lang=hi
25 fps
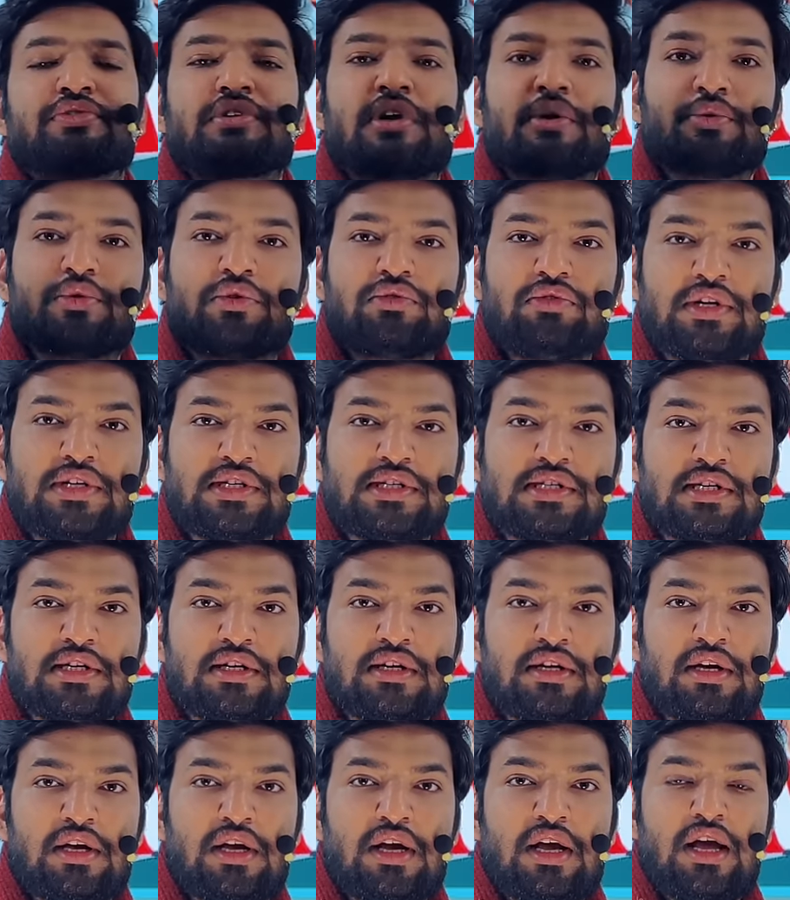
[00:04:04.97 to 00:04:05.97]
ऑफ साउथ वेस्ट
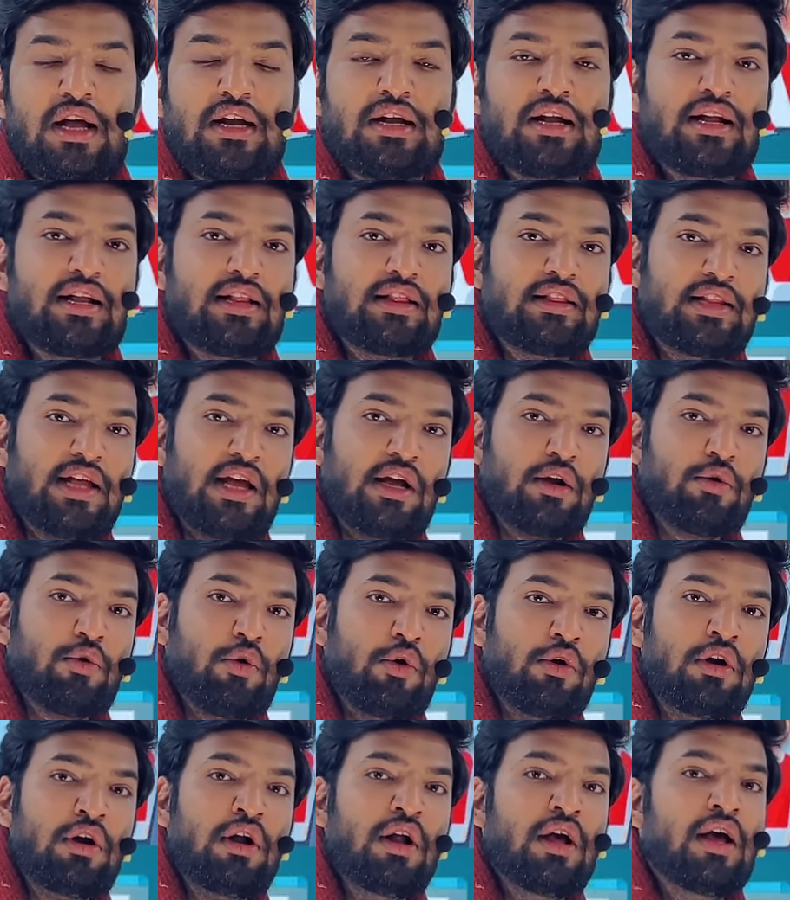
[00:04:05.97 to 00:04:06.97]
नृत्य
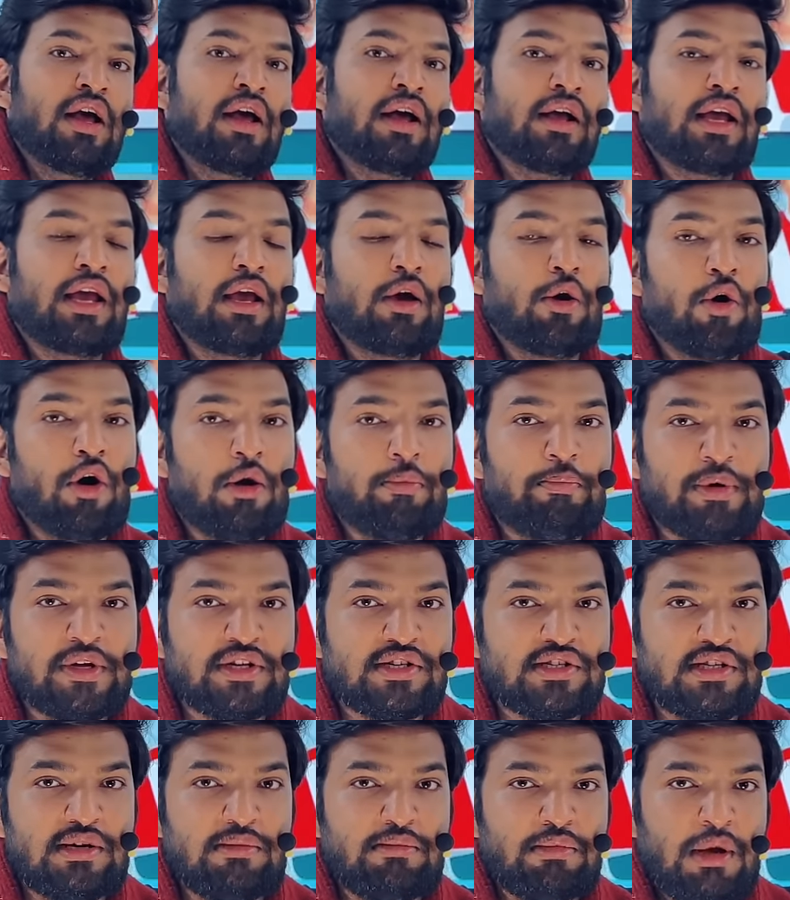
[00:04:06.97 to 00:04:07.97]
कौन कि और
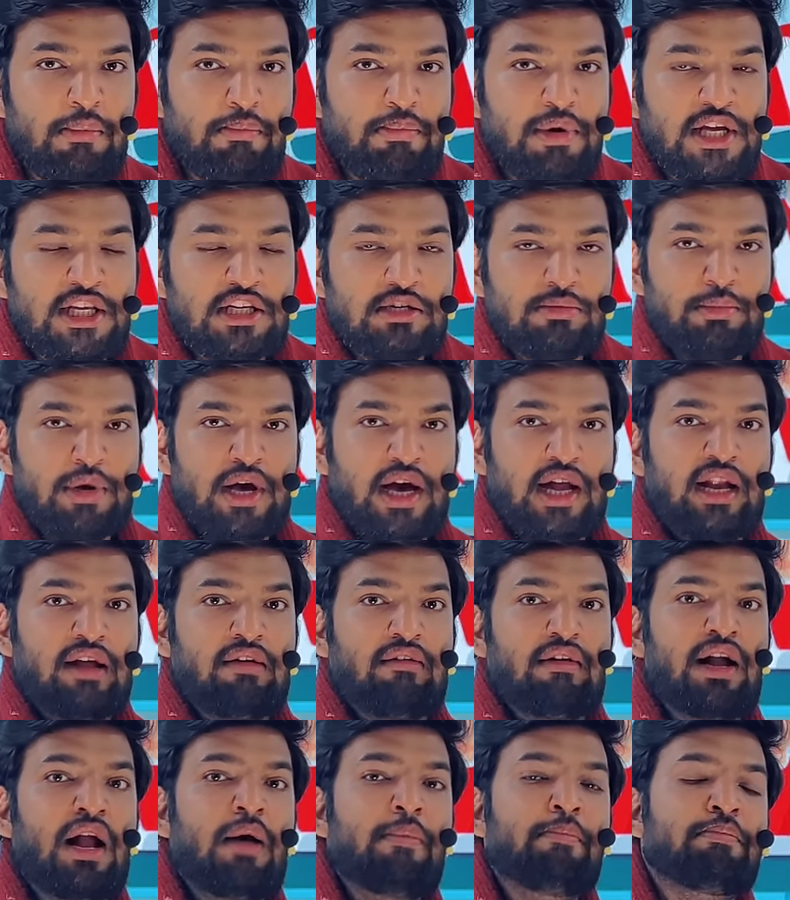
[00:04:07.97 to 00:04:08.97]
पश्चिम के बीच में आने
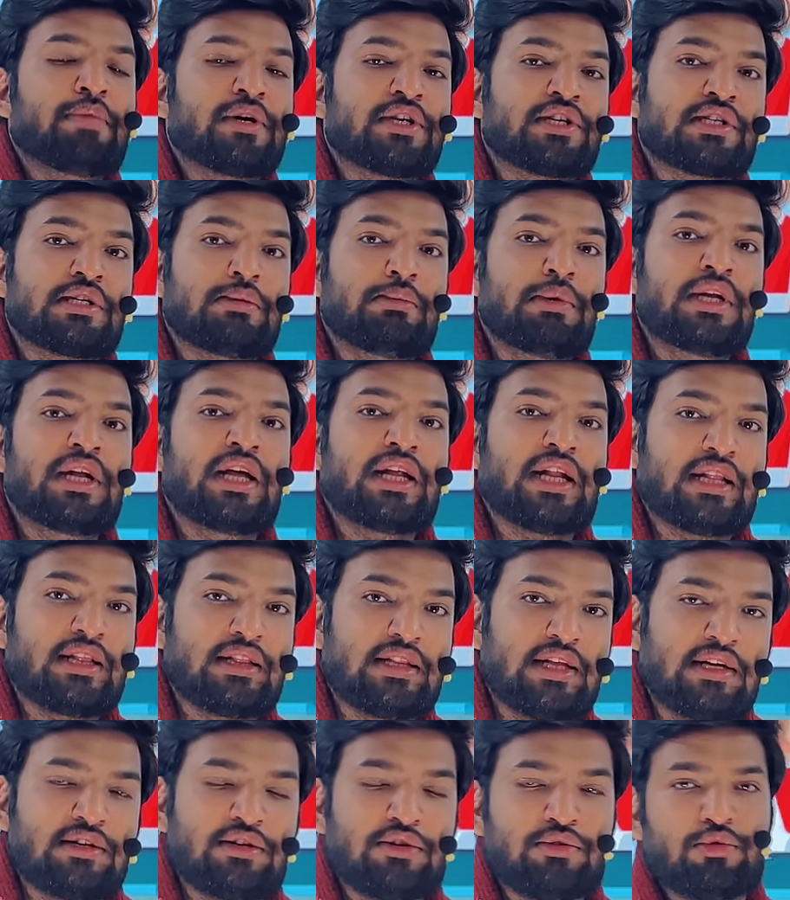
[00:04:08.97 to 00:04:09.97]
वाला पश्चिमी
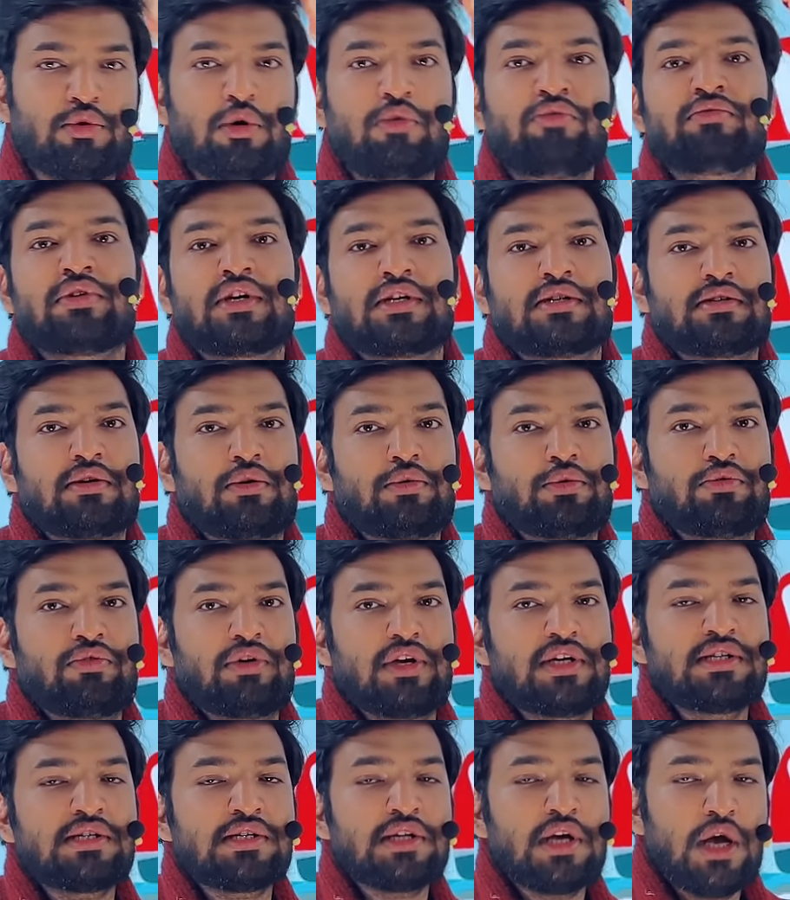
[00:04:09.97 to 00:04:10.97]
नृत्य जिसको हम वेस्ट साउथ
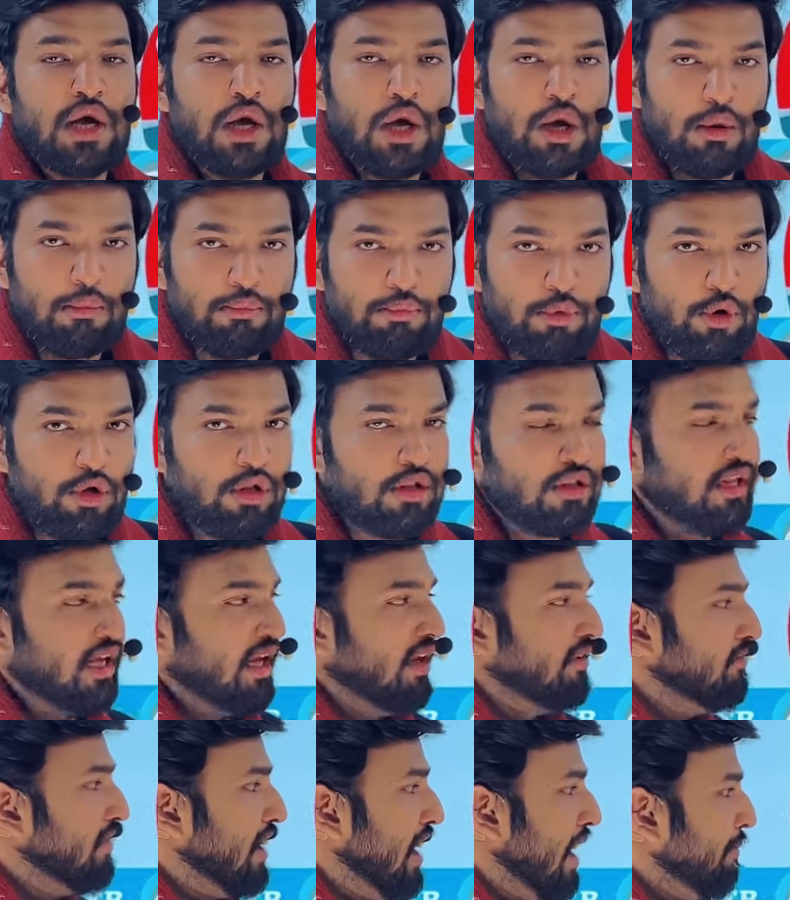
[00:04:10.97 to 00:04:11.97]
वेस्ट बोलते
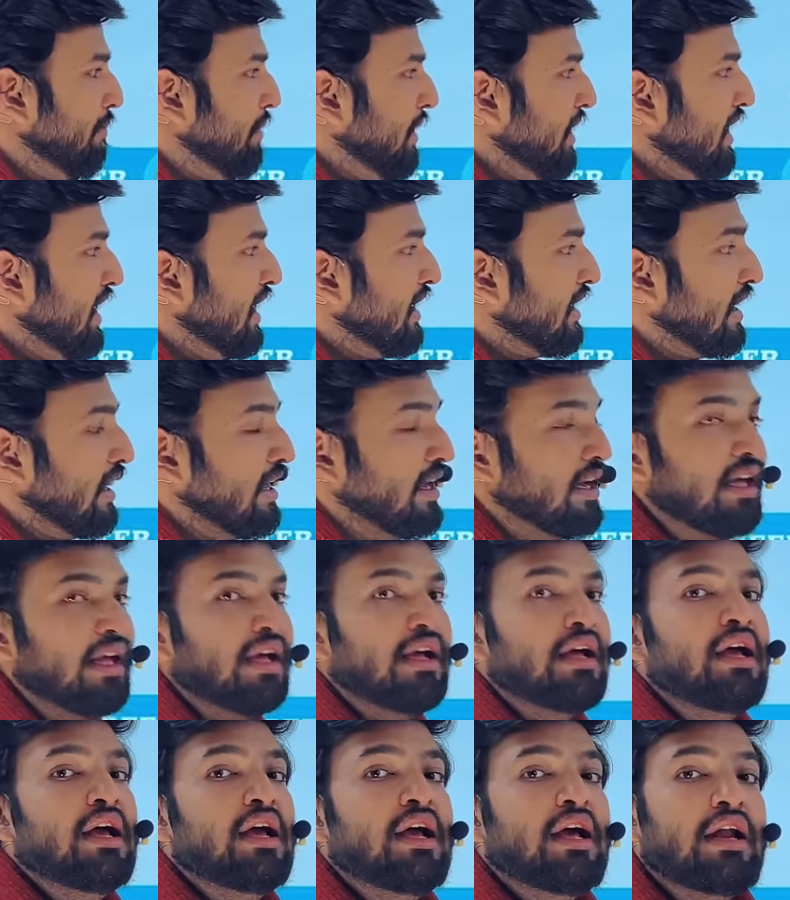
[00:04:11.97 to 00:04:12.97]
हैं वहां पर ये रंग
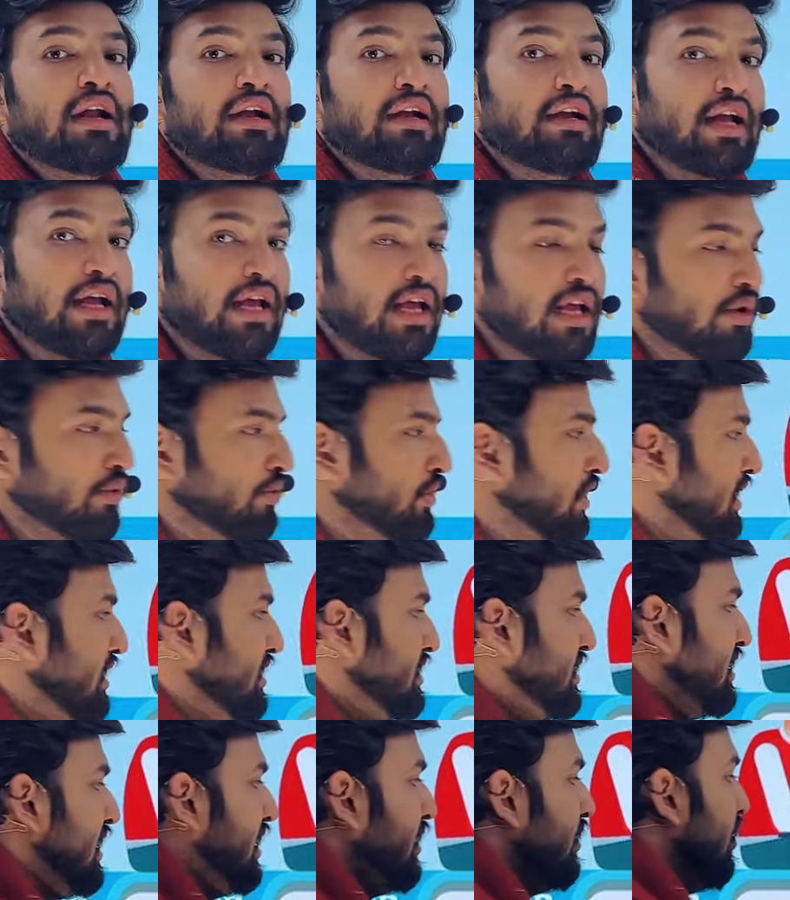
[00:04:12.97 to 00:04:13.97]
नहीं होने
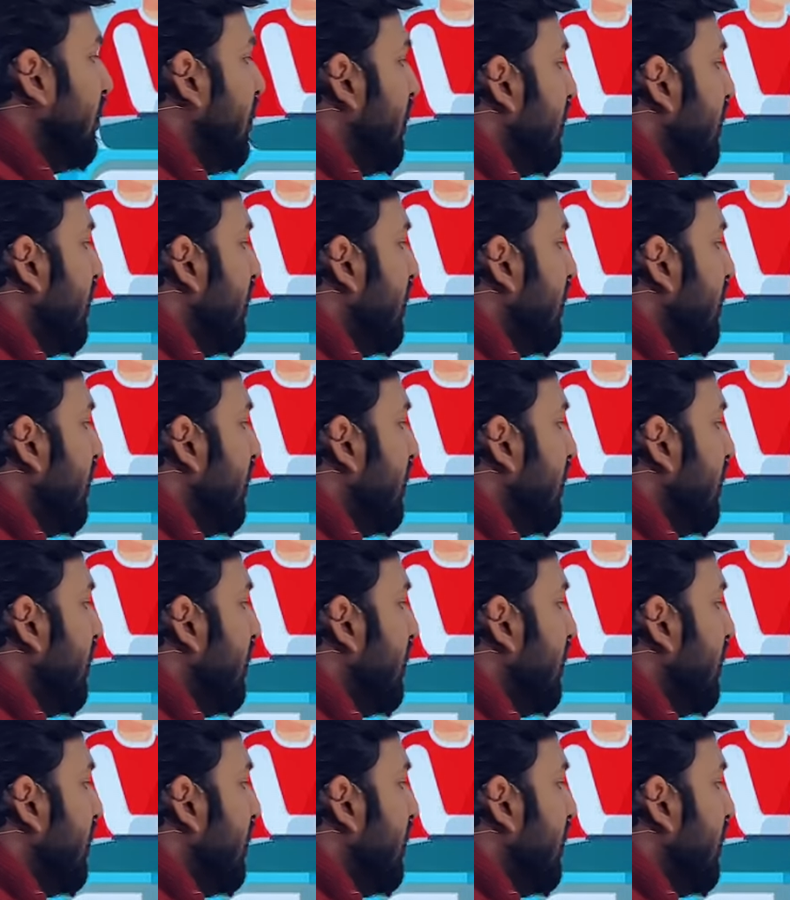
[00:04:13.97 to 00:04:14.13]
चाहिए